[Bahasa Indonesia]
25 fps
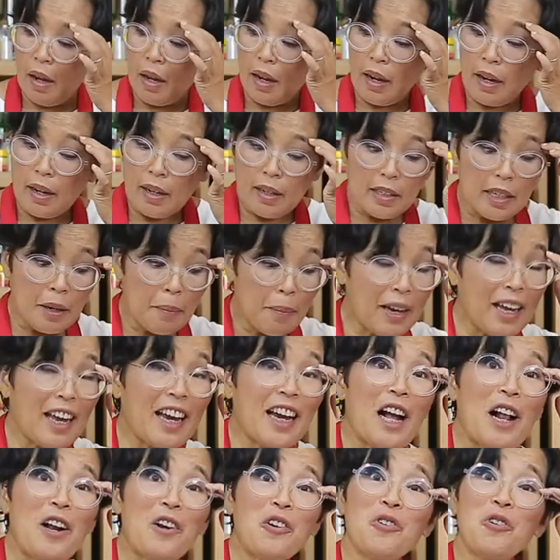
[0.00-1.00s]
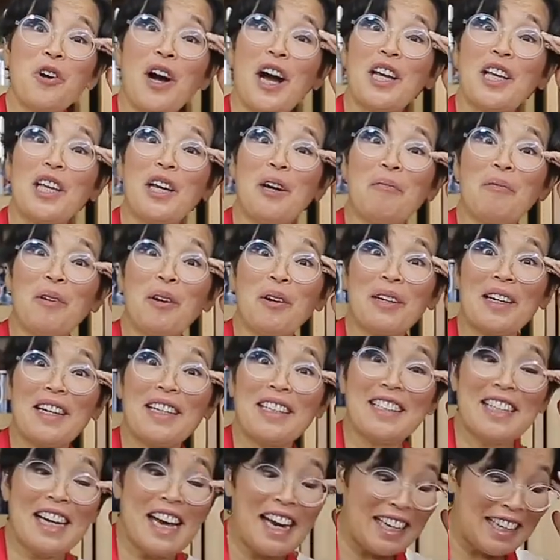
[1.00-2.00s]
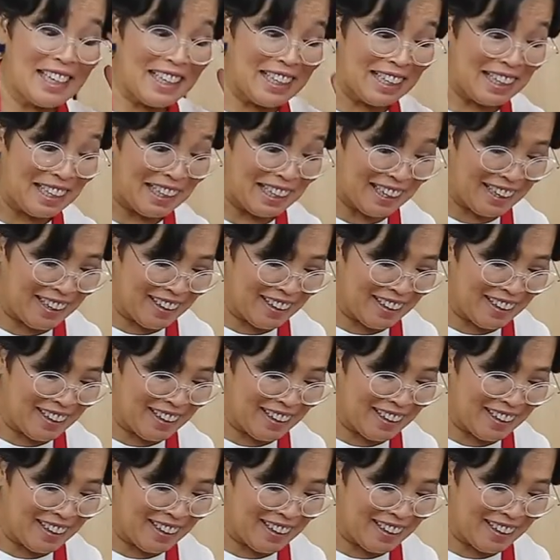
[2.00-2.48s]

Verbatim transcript: karena saya pakai kaldu ayam yang udah jadi